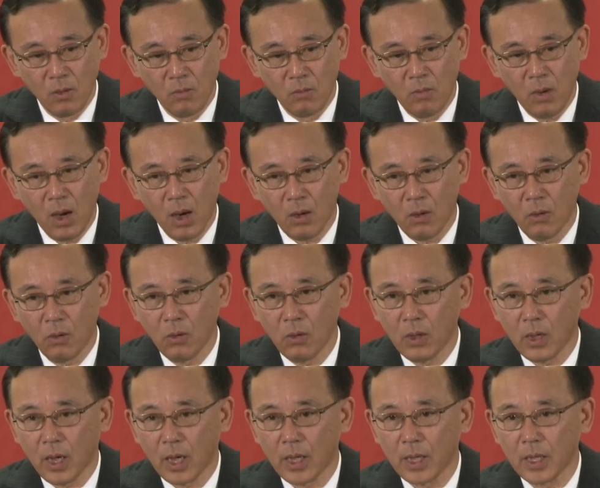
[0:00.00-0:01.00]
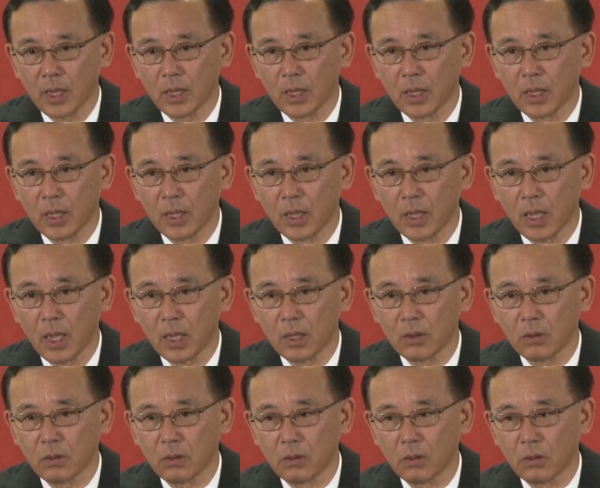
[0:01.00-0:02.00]
まあ、今回あ
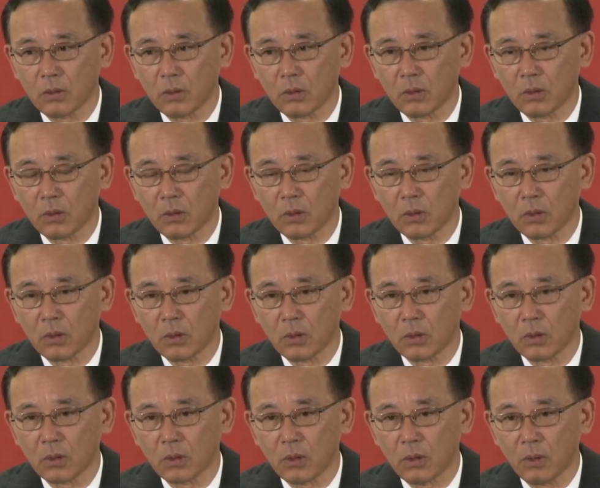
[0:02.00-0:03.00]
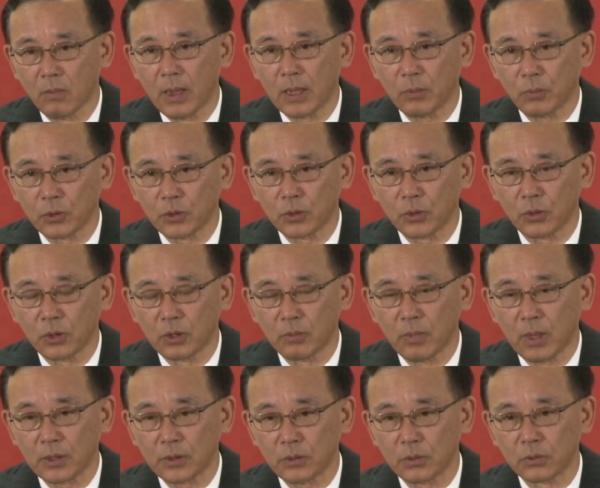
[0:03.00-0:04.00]
の、まあ、もちろん
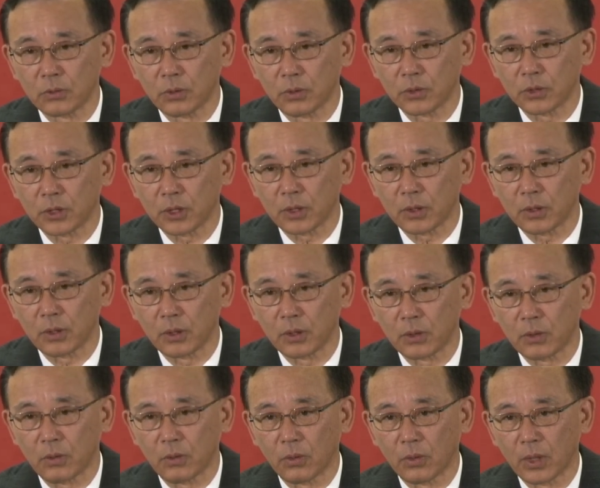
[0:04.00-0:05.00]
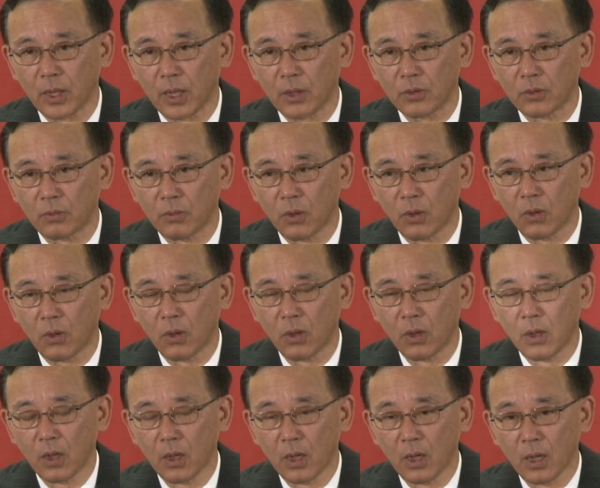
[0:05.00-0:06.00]
今、総理のおっしゃったように公約も
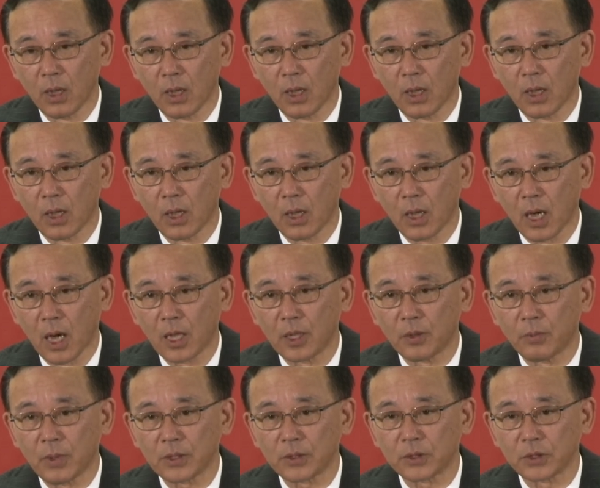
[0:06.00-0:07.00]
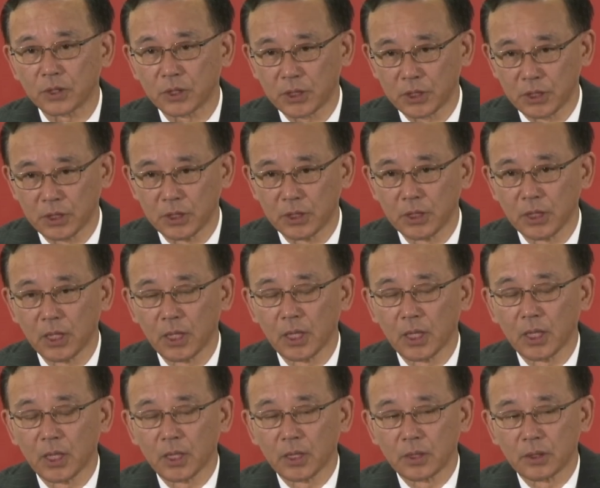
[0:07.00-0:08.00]
ありますし、
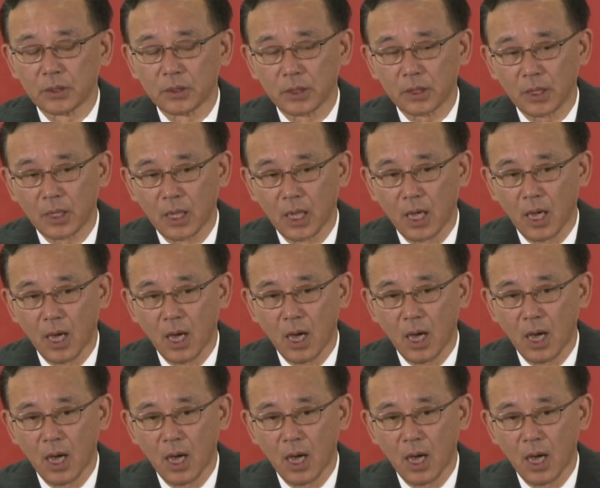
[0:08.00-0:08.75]
それから、